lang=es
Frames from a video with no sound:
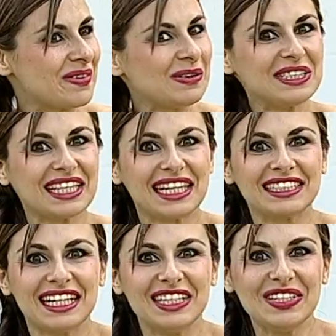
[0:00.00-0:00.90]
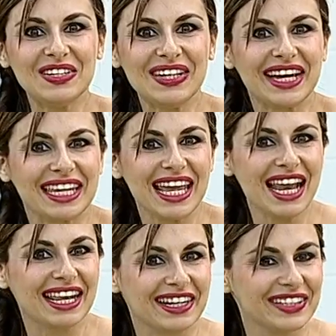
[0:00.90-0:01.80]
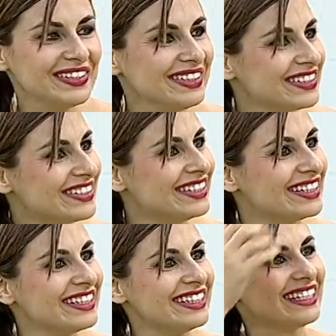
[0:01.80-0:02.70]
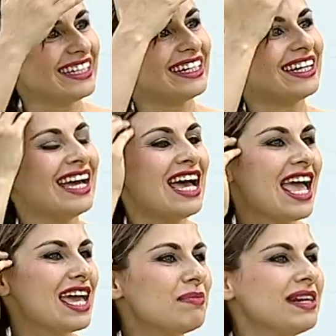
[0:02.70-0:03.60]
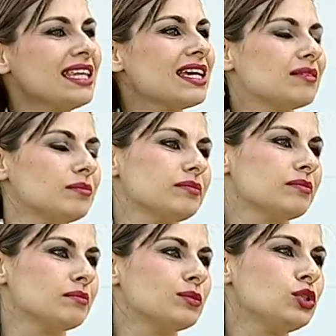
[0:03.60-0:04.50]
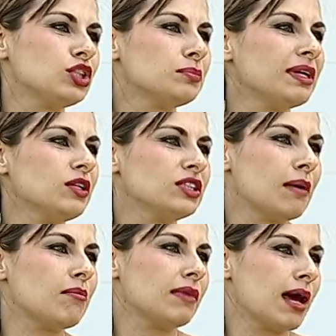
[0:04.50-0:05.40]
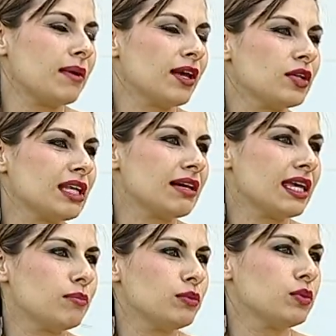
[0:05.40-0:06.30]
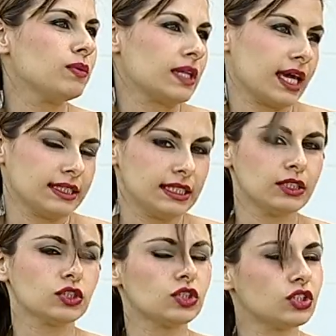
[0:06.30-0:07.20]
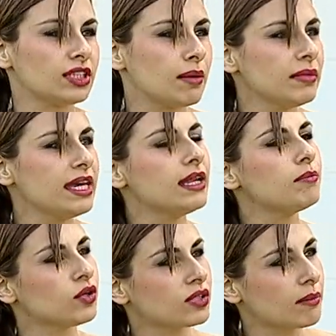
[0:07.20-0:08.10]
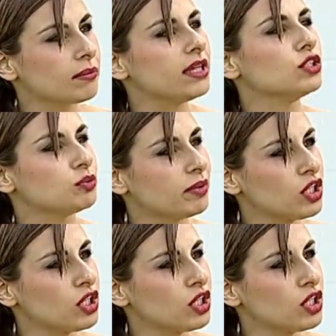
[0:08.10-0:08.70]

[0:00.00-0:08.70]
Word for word: Vamos, que te ha salido genial, redondo, ¿no? Y aparte, mm, muchos medios han hablado de Vaya People, que sí, nosotros también, pero también los periódicos...